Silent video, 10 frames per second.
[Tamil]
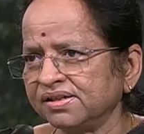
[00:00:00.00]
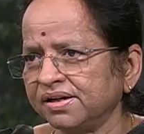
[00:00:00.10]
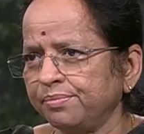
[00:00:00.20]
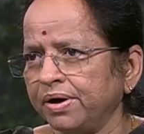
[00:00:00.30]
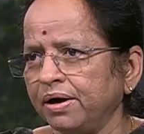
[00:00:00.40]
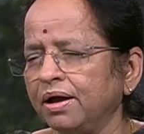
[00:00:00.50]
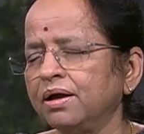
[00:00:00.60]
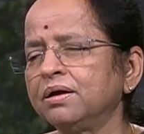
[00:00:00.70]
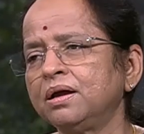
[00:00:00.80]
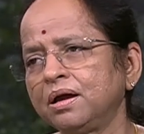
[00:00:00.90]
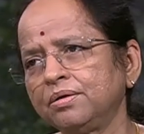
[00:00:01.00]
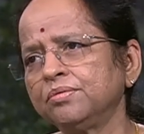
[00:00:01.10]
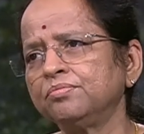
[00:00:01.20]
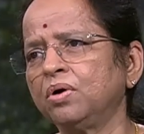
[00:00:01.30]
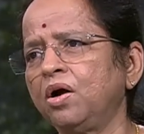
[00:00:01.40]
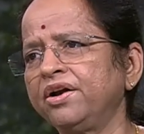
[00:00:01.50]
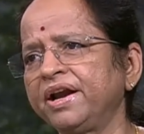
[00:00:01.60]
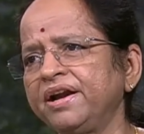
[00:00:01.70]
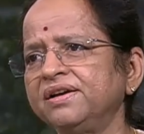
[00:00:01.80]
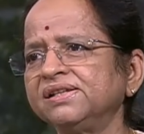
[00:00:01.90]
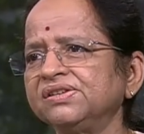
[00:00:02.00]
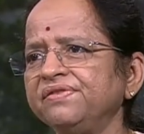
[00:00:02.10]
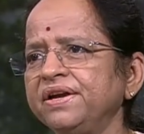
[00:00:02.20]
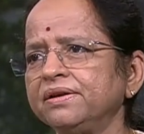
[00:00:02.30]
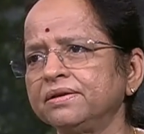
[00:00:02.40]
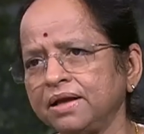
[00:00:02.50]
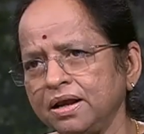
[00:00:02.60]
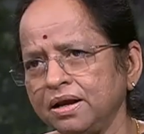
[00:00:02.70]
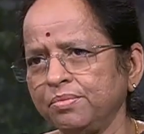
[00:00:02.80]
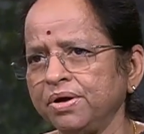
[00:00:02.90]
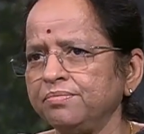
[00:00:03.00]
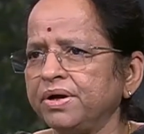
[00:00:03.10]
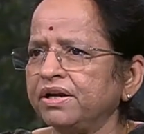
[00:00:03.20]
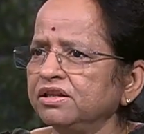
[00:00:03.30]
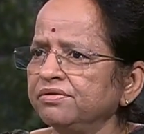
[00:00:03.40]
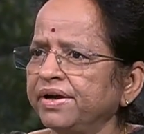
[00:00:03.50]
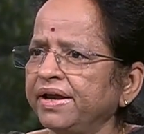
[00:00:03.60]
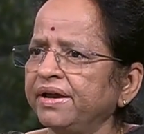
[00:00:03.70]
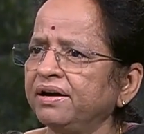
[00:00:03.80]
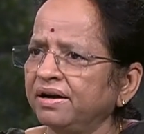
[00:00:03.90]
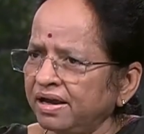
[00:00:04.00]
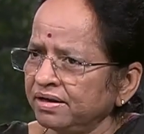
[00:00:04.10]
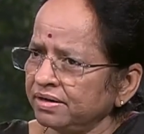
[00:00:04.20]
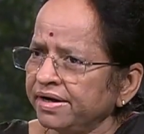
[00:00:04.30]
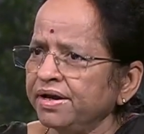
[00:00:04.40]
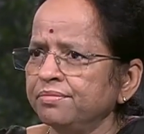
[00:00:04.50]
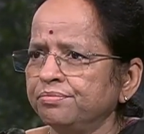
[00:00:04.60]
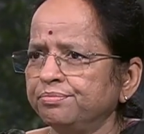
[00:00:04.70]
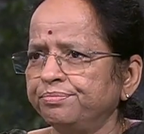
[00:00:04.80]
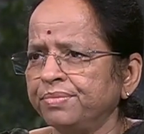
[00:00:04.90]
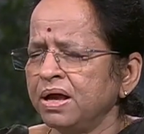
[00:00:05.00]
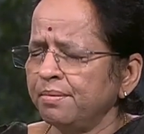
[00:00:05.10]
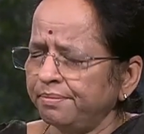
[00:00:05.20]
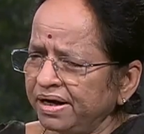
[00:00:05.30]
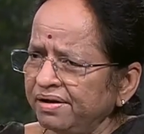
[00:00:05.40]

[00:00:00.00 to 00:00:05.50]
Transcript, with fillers: சரி பண்ணலாம் மாட்ரேட் அண்ட் சிவியர் இருந்தால் நம்ம மருந்து வகைகளில் நிறைய பல